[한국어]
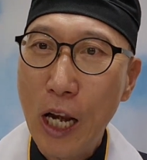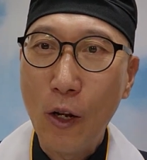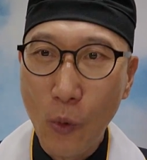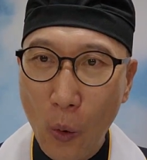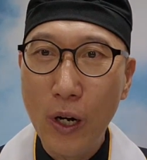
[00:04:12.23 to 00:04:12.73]

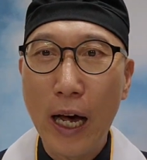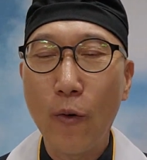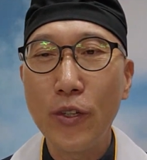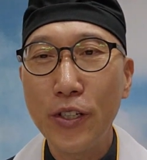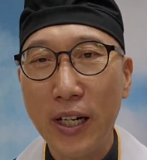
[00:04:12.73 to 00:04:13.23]

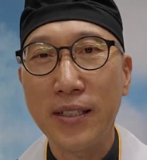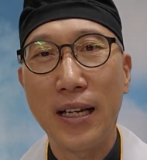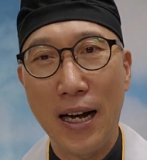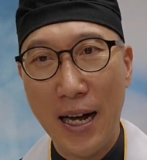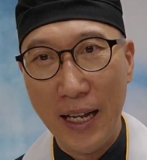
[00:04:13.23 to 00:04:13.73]
놀라운
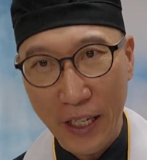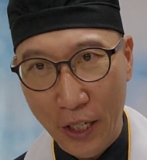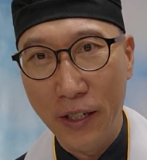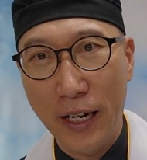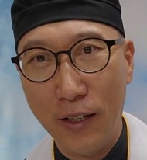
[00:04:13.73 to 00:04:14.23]
역사가
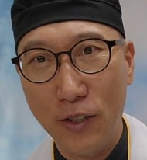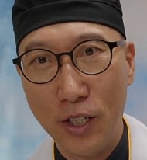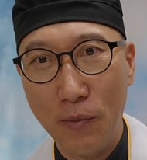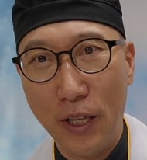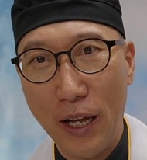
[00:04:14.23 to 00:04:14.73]
일어나는
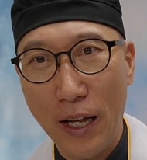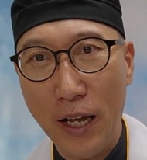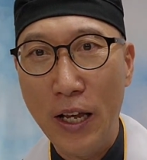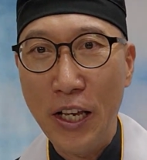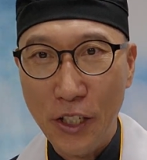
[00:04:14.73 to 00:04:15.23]
것입니다.
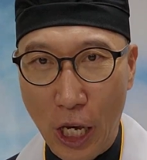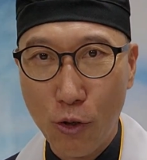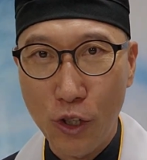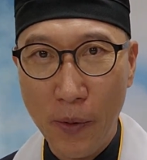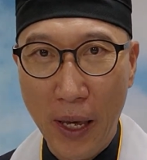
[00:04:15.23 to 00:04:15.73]

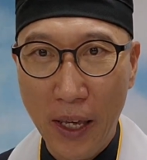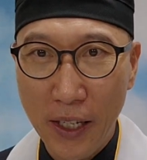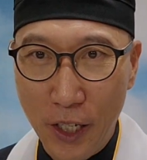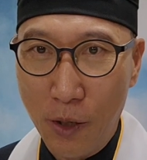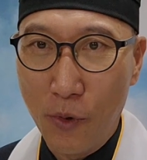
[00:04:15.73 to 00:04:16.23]
예수님의
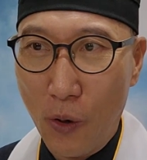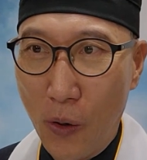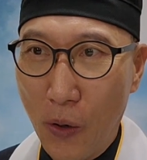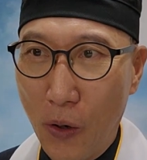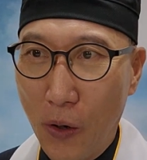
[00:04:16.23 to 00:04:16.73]
이름으로.
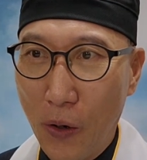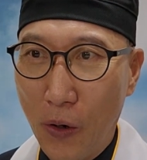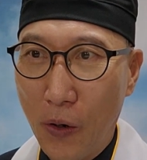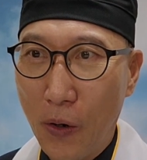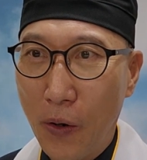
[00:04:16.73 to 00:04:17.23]

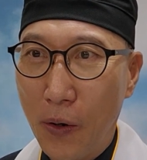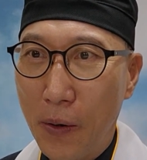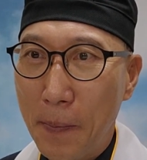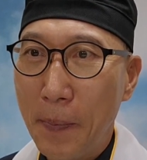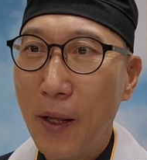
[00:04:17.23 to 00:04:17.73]

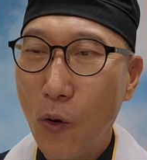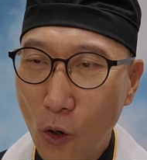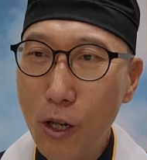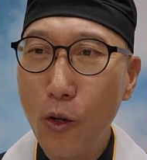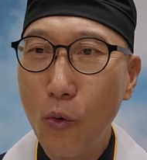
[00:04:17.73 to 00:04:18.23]

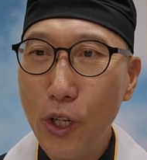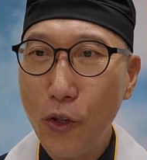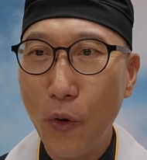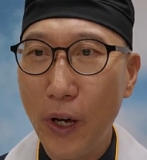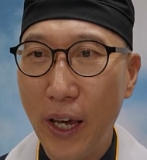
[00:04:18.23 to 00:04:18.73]
오늘도 우리
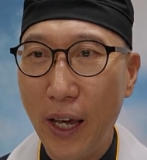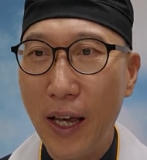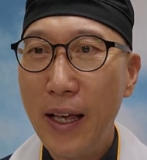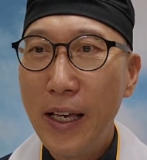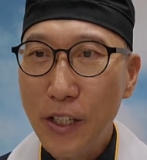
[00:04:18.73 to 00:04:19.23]
교회에
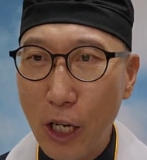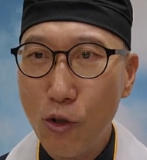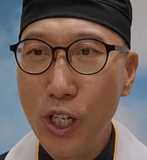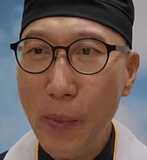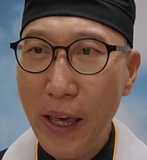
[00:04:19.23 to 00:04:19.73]

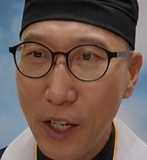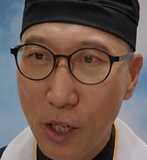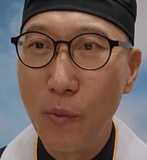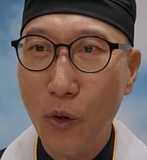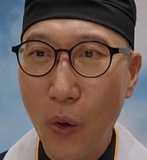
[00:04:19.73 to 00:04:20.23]
예수님의
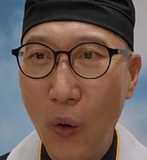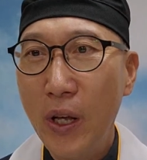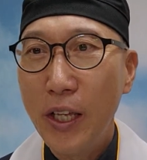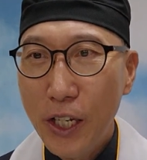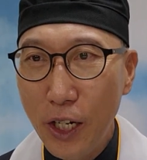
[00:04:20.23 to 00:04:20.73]
이름으로
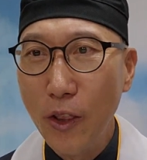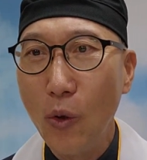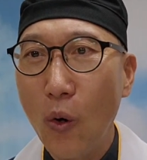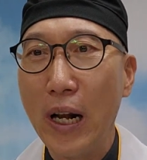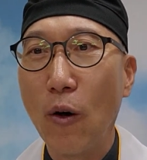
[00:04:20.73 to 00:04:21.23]
이런
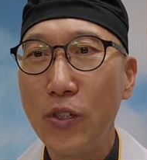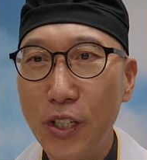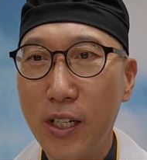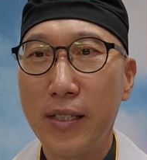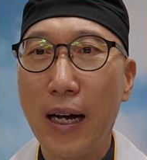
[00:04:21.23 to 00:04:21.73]
놀라운
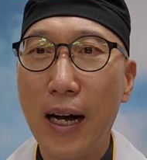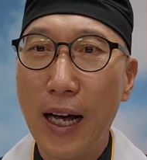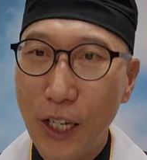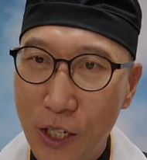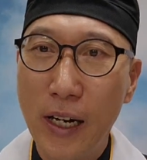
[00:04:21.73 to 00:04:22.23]
역사가
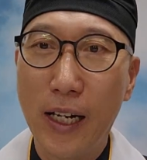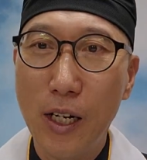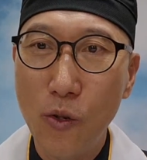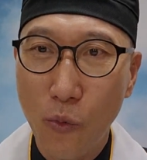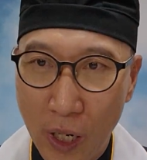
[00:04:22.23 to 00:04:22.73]

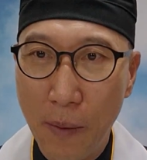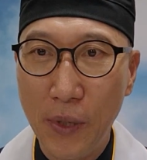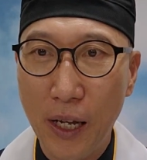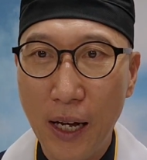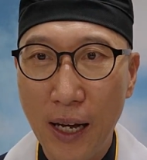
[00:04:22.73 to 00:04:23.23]
일어나길
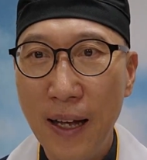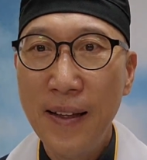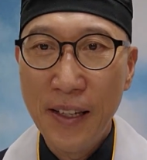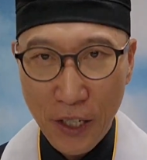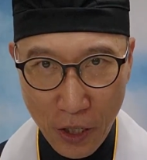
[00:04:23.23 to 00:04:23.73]
원합니다.
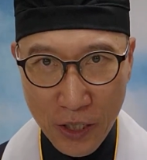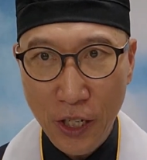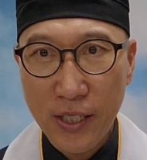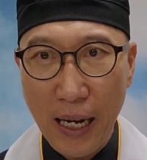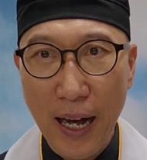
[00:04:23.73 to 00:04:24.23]
이런
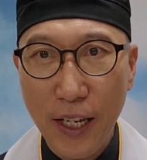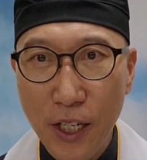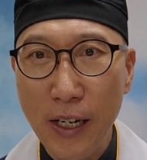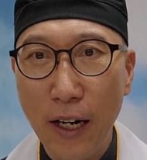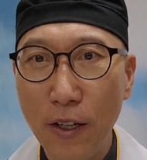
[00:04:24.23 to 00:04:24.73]
역사가
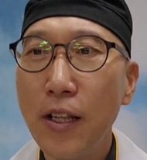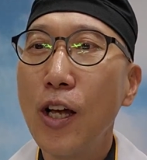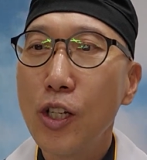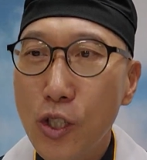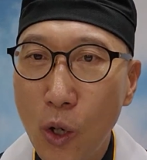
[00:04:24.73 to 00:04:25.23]
일어나는
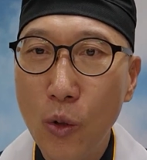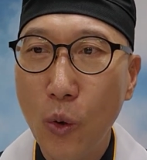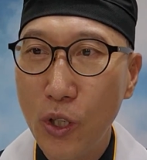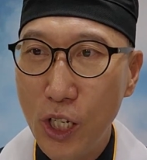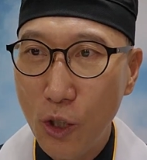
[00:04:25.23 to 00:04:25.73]

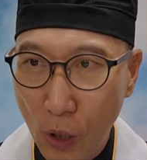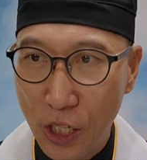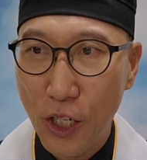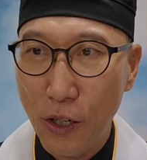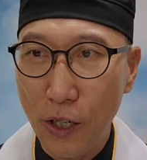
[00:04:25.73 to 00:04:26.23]
성도들이
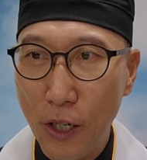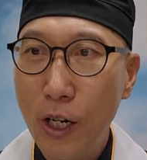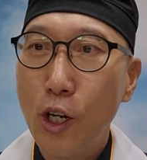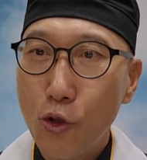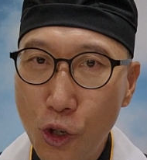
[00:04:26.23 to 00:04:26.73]
되시기를
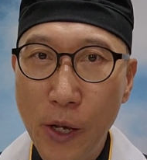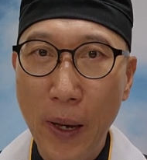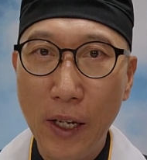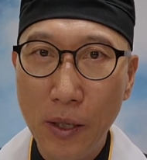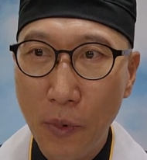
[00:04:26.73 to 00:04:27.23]
주님의
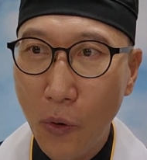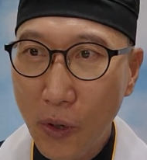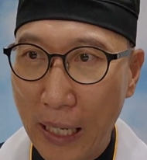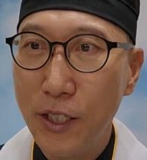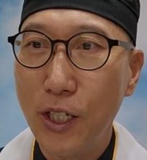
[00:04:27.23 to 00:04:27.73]
이름으로
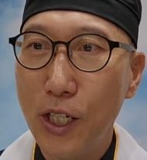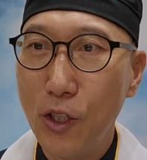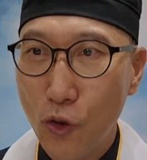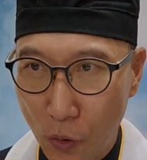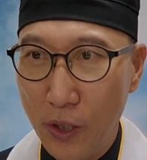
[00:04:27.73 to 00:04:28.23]
간절히
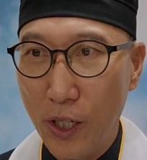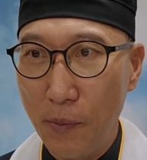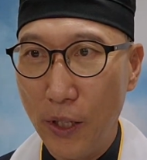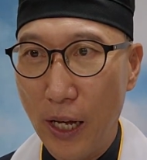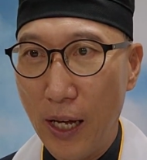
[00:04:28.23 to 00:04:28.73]

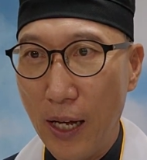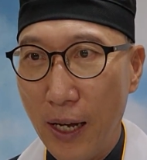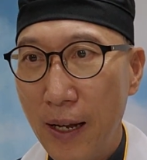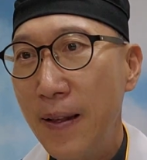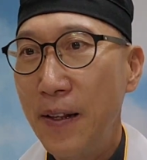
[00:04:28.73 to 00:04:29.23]
축원드립니다.
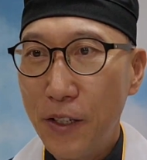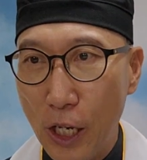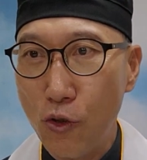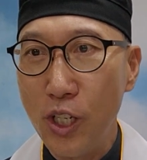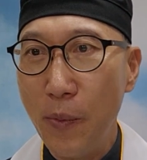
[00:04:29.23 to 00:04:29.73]

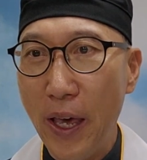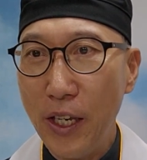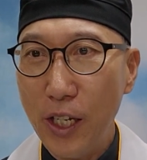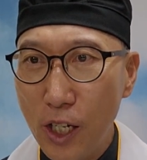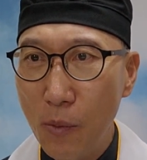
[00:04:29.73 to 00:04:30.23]

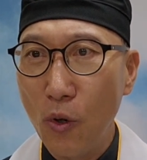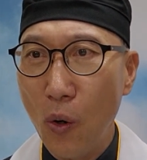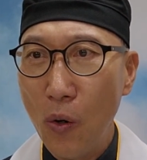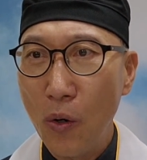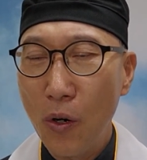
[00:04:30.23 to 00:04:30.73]
예수님의
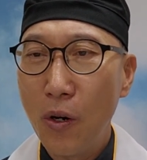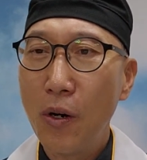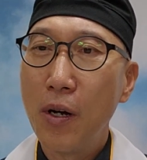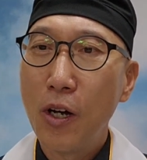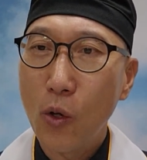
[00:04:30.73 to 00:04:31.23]
이름으로
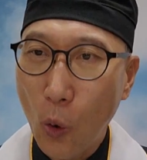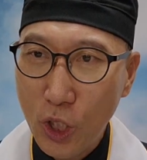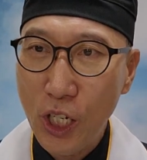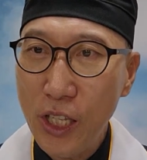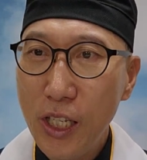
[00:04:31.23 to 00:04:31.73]

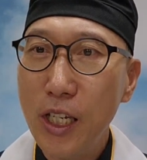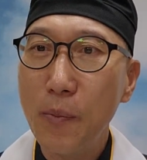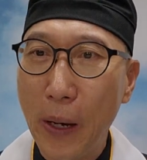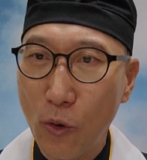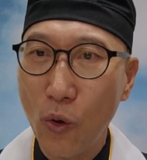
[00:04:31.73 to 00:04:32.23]
고친 이
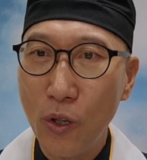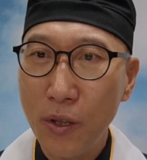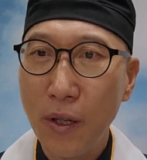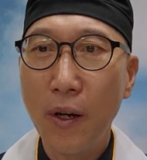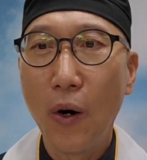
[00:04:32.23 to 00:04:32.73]
베드로는
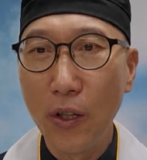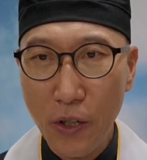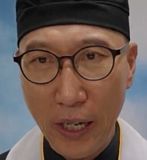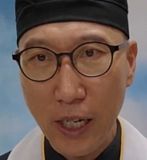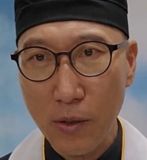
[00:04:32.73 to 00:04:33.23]

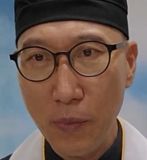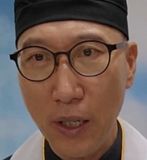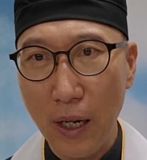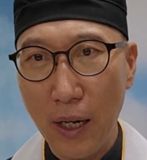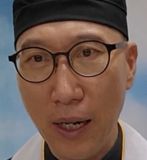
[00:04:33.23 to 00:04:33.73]

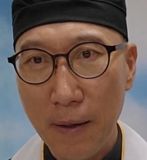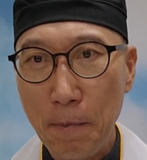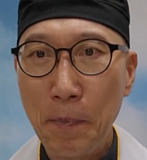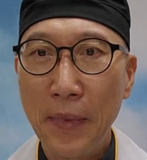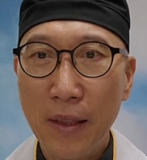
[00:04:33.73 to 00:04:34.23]
어땠겠습니까?
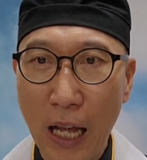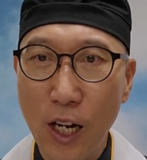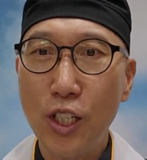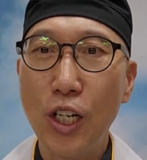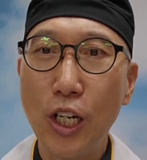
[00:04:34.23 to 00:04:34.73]

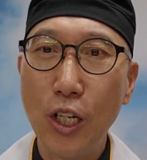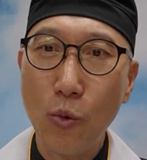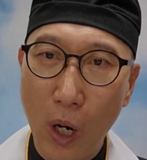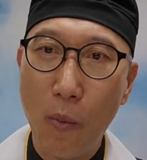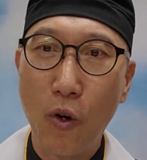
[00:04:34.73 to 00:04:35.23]
당시
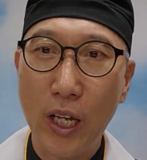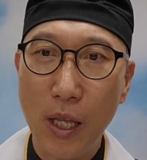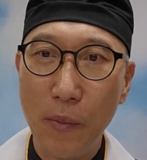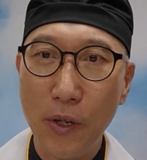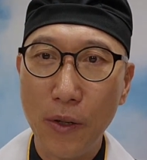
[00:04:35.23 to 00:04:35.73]
돌아보게
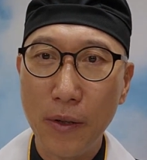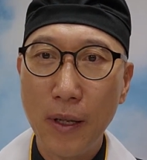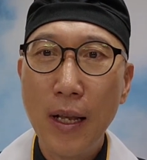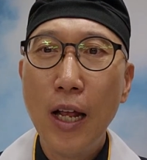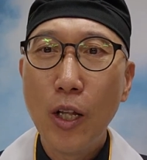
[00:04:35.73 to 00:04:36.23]
되면
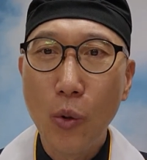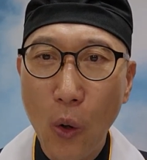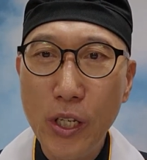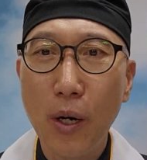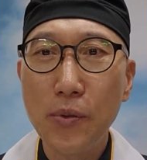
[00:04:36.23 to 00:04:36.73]

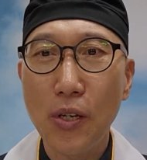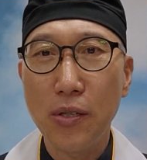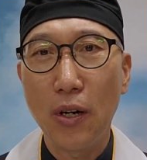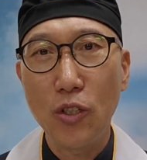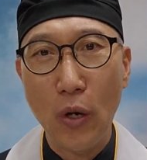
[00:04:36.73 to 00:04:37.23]
돈이
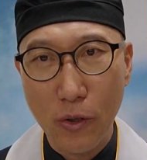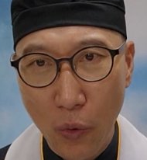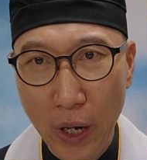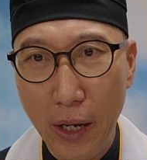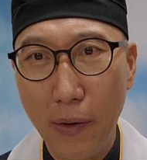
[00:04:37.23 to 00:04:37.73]
없어서
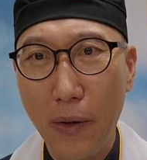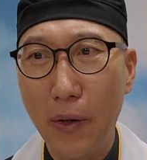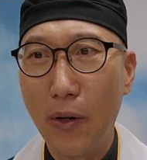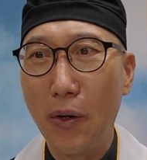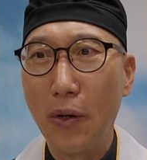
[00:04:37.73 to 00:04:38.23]

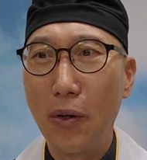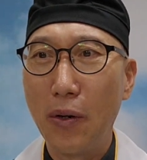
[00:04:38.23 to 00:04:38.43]
죄송해요.